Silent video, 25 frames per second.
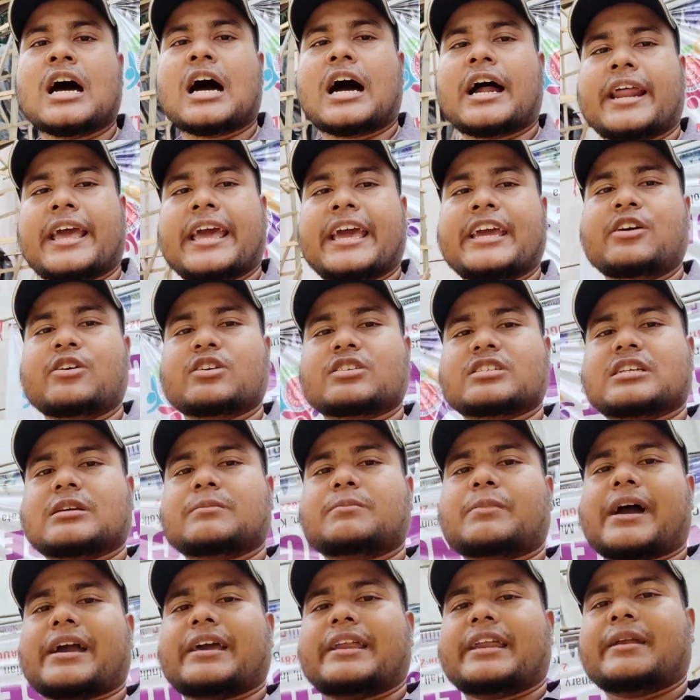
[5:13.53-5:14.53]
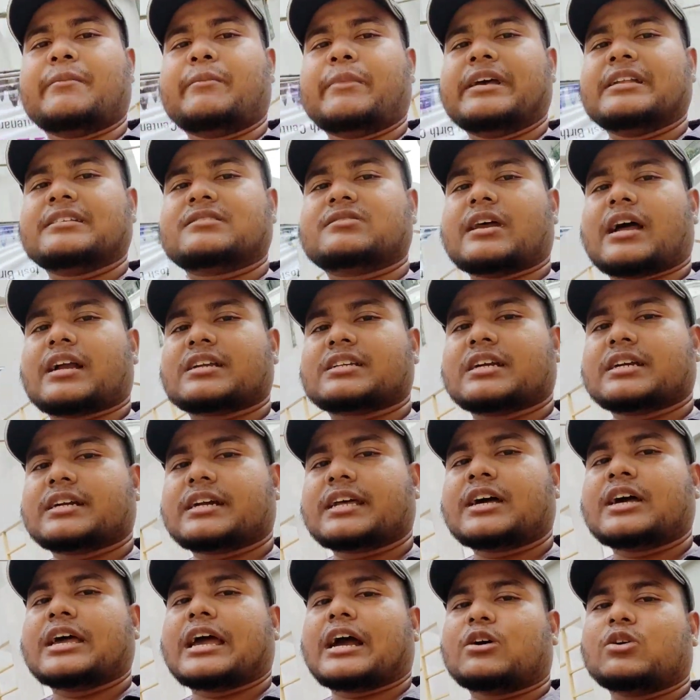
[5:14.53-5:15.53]
আর এই হচ্ছে বাইরের মেন
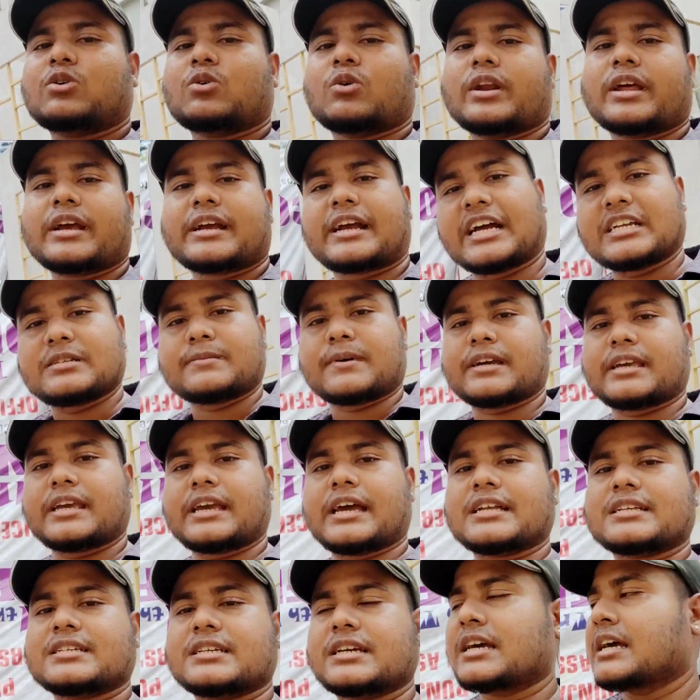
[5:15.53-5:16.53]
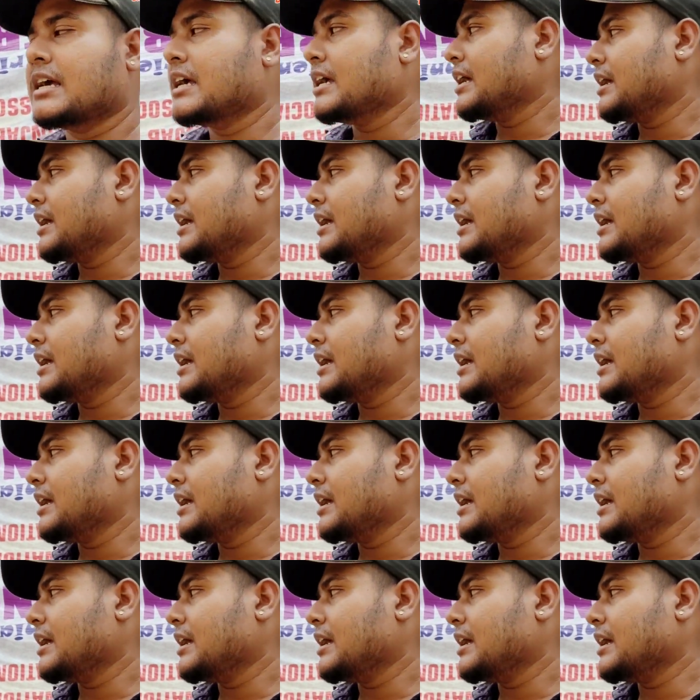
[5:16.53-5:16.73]
স্ট্রাকচারটা এখনও অনেক কাজ বাকি আছে